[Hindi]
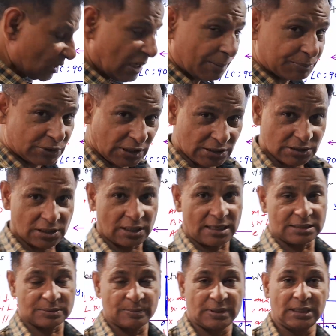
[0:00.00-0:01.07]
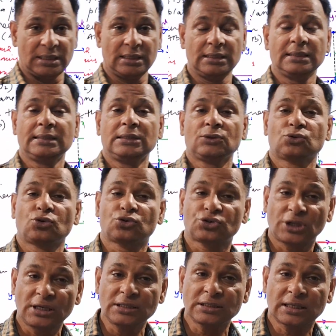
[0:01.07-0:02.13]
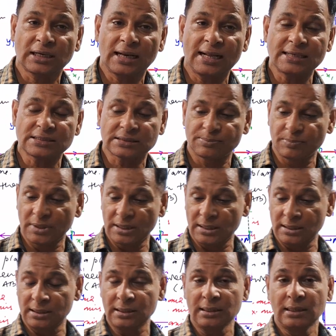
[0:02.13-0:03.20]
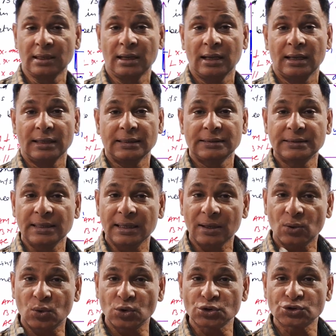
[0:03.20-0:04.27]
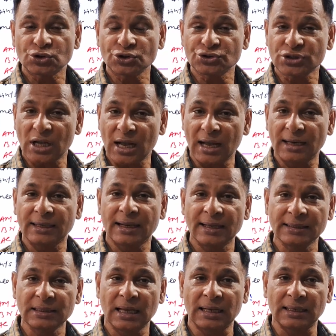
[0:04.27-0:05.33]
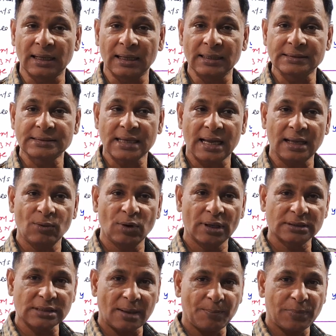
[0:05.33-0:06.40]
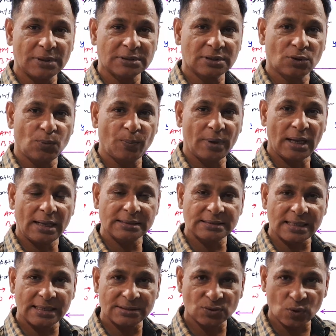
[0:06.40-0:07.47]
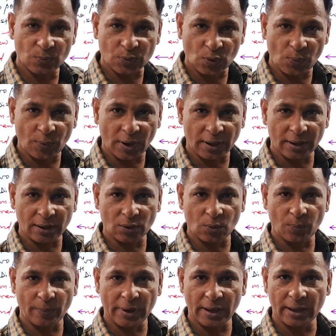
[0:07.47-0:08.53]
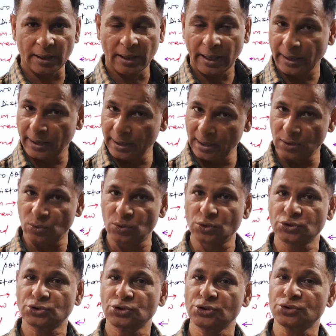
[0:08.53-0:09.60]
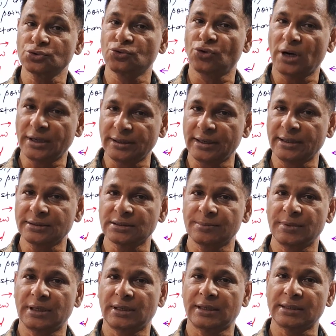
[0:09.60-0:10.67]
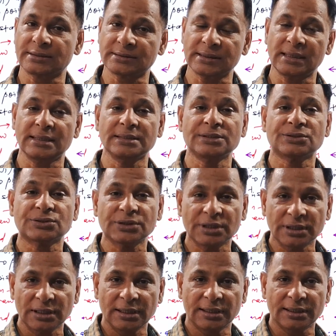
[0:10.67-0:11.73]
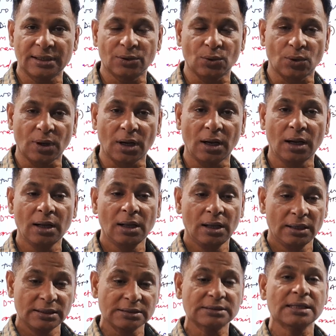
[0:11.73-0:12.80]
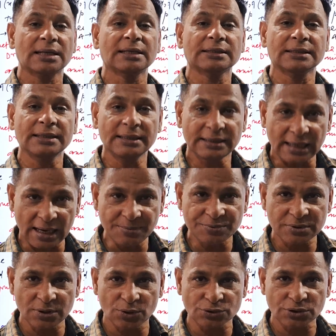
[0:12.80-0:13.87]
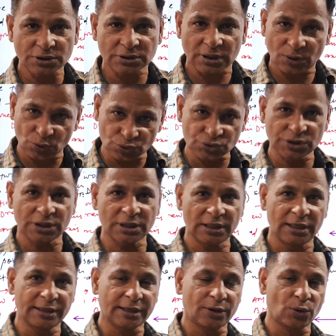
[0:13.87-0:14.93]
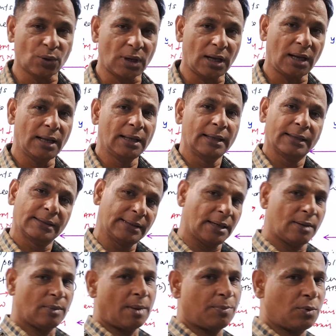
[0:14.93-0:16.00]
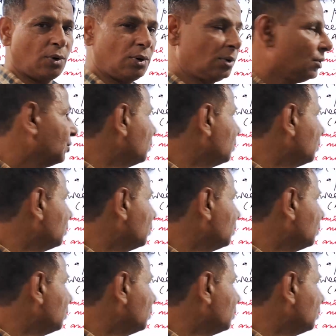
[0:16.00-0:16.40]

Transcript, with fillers: आप टेंथ क्लास में हैं तो टेंथ क्लास में ये क्वेश्चंस आना ही आना है चाहे वो एग्जाम्पल्स के रूप में आए चाहे इसको प्रूव करने के रूप में आए एक क्वेश्चंस कोऑर्डिनेट जोमेट्री से इससे रिलेटेड होगा इसके कितने टाइप्स के हो सकते हैं उससे रिलेटेड होगा ये हम आपको